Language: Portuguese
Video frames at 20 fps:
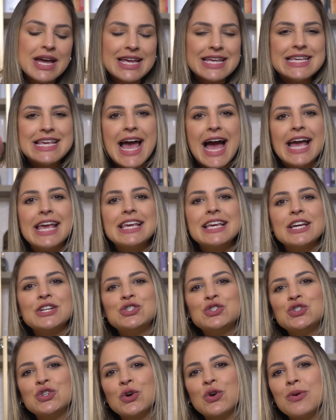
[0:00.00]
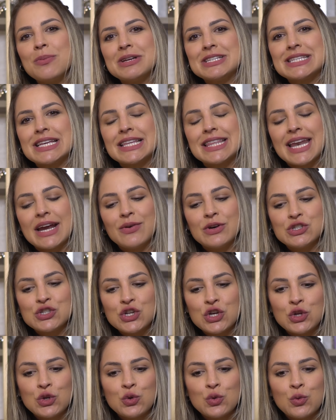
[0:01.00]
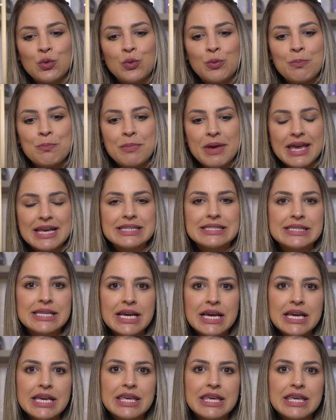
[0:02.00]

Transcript: e aí que a gente já começa a entrar, eu acho que no mês